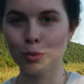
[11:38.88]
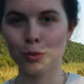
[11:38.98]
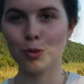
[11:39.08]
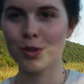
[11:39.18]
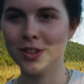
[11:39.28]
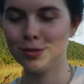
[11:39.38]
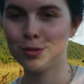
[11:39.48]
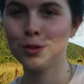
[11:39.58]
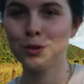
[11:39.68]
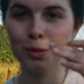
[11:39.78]
Bon, au
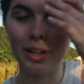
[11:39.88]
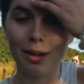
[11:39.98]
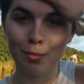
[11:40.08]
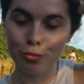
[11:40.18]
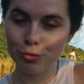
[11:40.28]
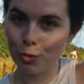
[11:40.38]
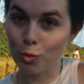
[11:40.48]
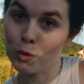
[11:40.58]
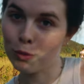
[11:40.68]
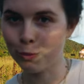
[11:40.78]
niveau de la bouffe,
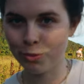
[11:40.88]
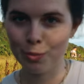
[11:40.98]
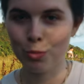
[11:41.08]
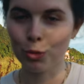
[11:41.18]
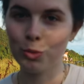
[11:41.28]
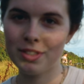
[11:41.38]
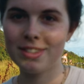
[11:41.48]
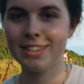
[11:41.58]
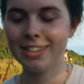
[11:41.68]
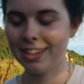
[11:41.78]
comment on fait pour
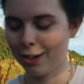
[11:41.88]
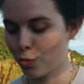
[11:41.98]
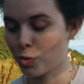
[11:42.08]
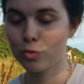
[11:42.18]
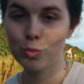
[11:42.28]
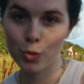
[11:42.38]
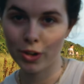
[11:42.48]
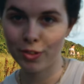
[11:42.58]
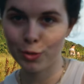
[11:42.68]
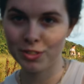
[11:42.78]
cuisiner et comment vous
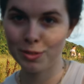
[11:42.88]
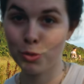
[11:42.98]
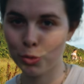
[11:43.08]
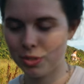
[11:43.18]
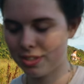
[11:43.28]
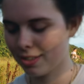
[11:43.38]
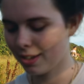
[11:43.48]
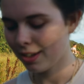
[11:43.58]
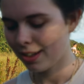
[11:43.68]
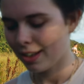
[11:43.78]
pourrez faire aussi pour
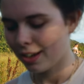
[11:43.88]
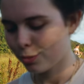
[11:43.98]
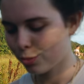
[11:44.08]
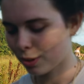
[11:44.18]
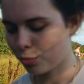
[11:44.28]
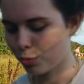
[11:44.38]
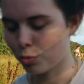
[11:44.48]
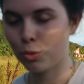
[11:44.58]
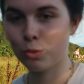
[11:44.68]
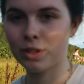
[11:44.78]
cuisiner Tout
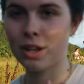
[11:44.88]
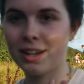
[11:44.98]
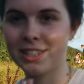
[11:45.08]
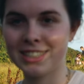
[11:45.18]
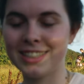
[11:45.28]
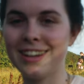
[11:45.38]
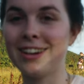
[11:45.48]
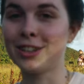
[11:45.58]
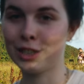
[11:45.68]
simplement, on a acheté un